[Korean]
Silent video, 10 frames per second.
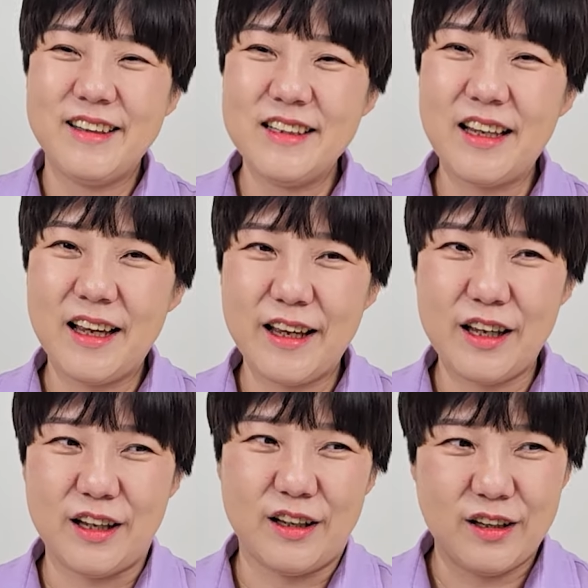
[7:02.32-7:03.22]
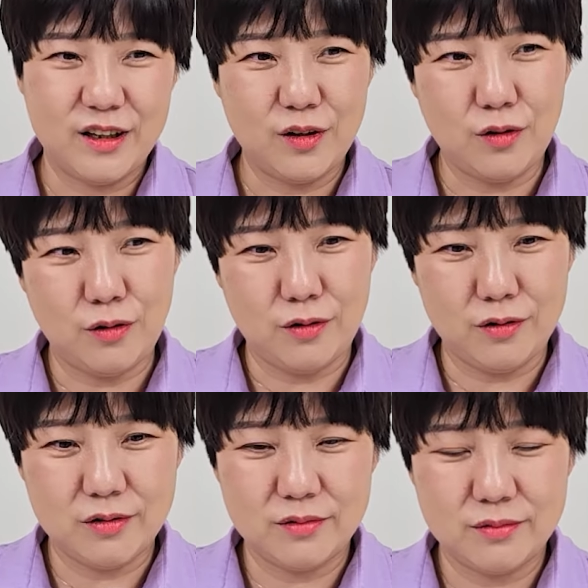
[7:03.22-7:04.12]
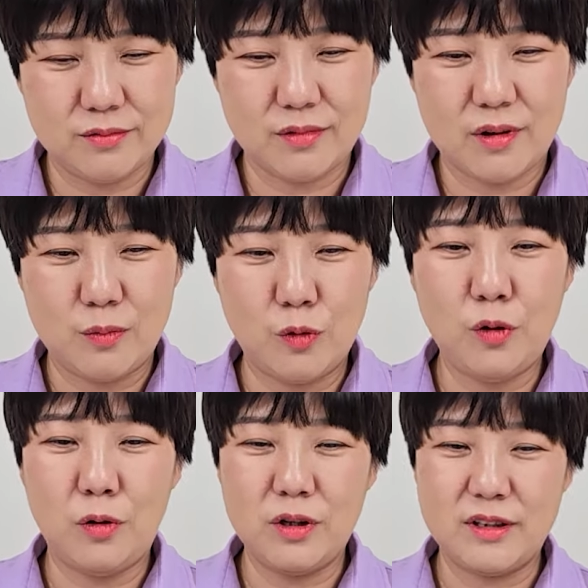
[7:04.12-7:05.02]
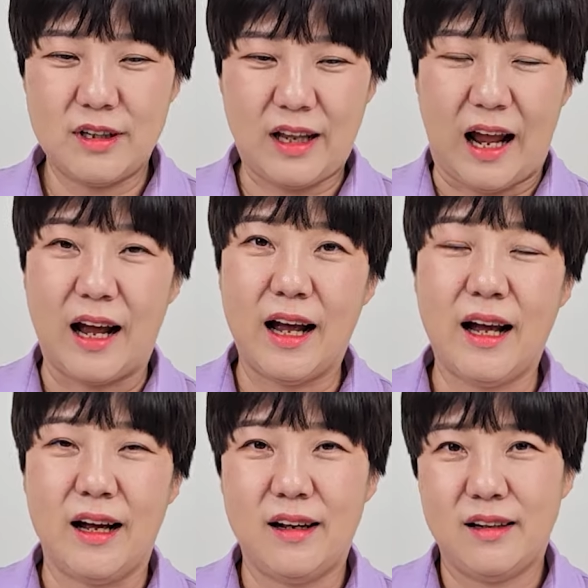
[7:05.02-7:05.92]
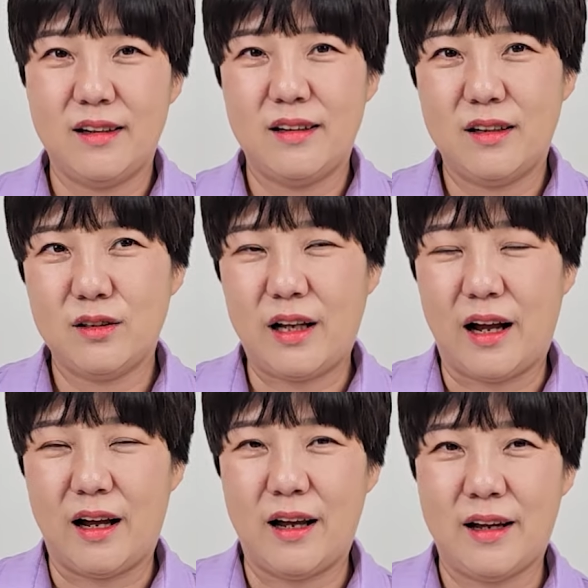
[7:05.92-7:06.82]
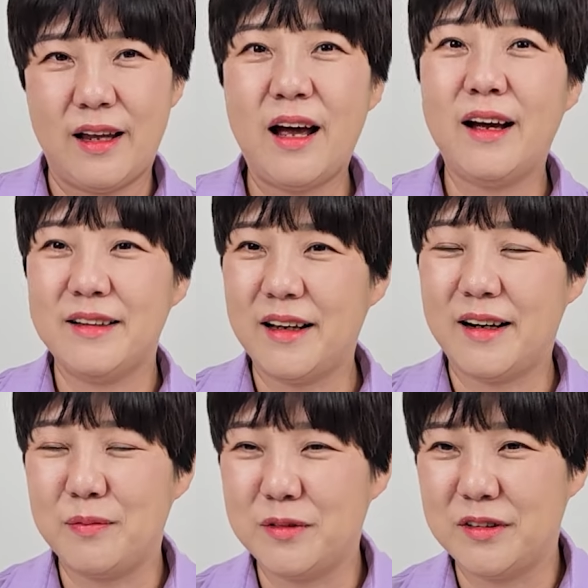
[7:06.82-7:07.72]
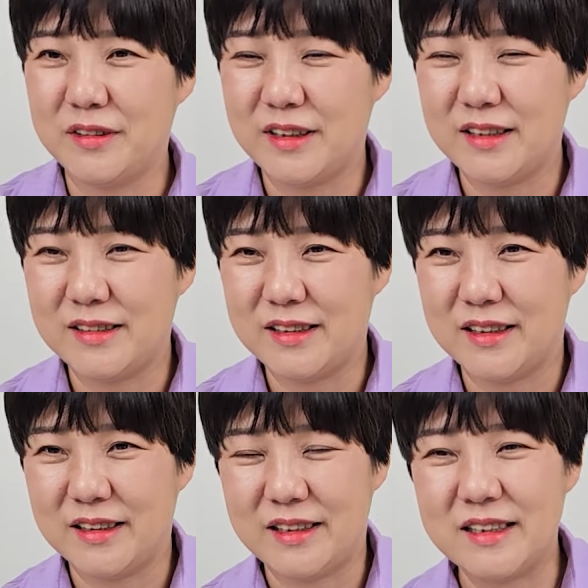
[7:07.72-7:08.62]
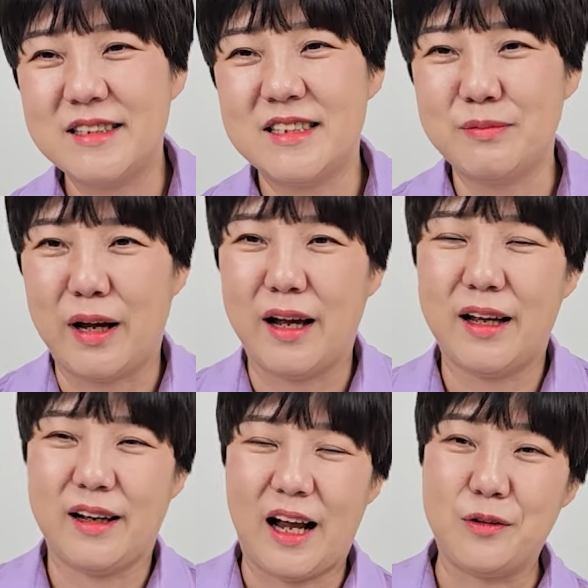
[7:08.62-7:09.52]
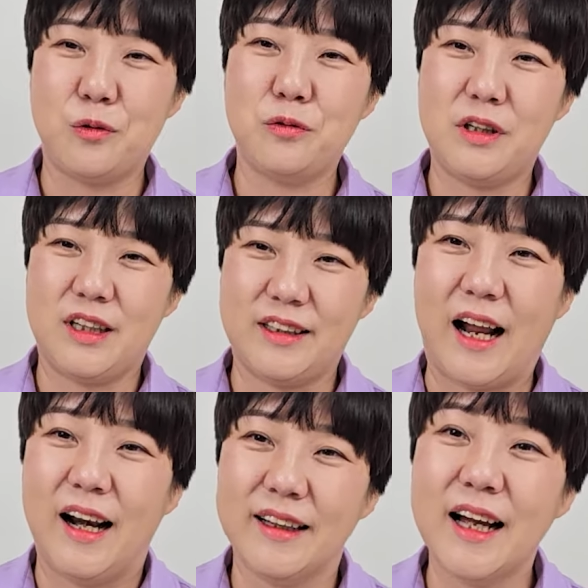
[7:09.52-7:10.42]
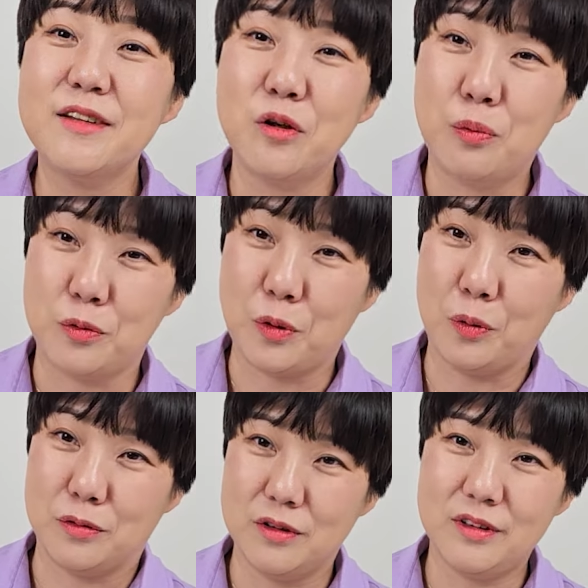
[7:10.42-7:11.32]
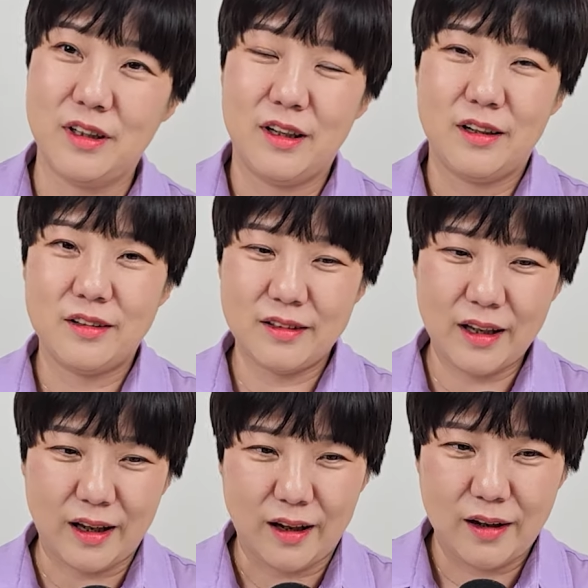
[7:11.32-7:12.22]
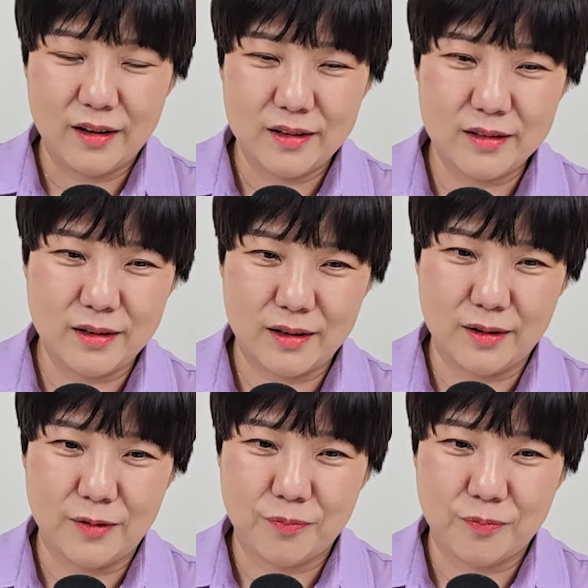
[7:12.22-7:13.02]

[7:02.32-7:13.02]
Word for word: 이게 어. 물론 이제 다 다양한 사람들이 이제 있지만 가족들이 다 단란하죠 보통은. 음. 근데 이제